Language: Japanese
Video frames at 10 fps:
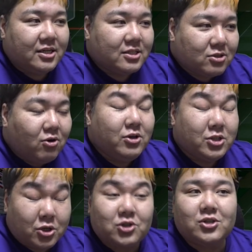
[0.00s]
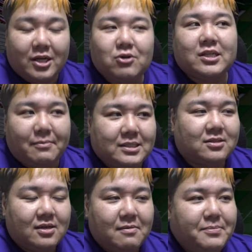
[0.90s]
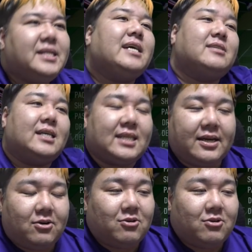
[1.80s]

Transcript: そういう所存でございます。見てください、こ